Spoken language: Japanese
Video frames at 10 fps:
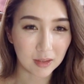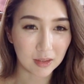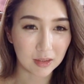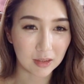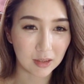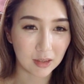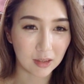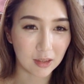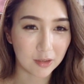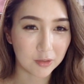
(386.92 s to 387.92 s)
はい、で、
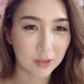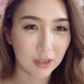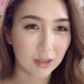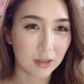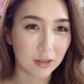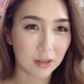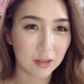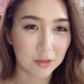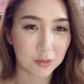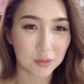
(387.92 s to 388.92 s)
回復ないから
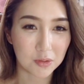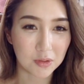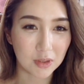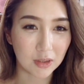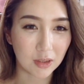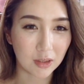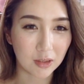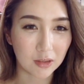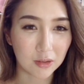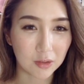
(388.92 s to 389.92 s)
ね、ちょっと追撃できな
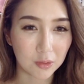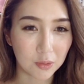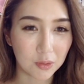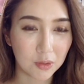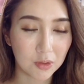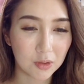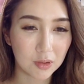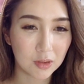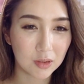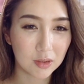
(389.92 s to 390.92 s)
いんですけど。
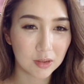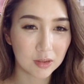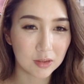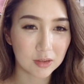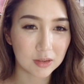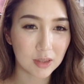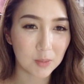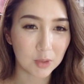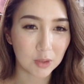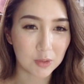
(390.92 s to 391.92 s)
しか
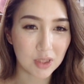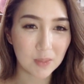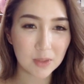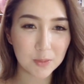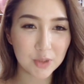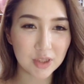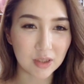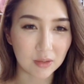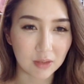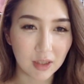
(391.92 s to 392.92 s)
もね、お邪魔無視っ
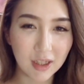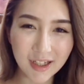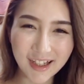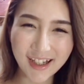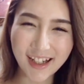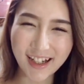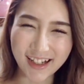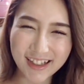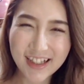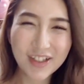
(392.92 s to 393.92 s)
ていうね。
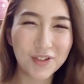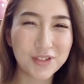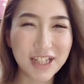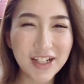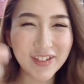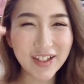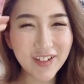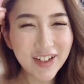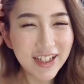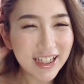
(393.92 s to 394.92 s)
お邪魔
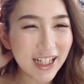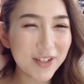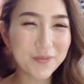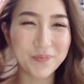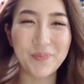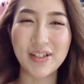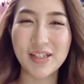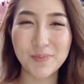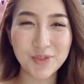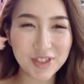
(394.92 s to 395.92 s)
を完
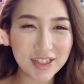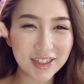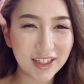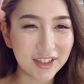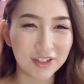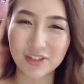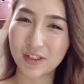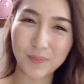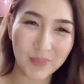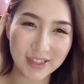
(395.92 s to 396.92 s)
璧無視ってる
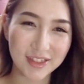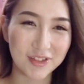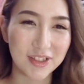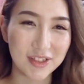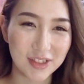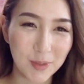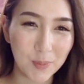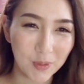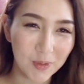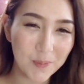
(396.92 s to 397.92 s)
パズルですね、もう。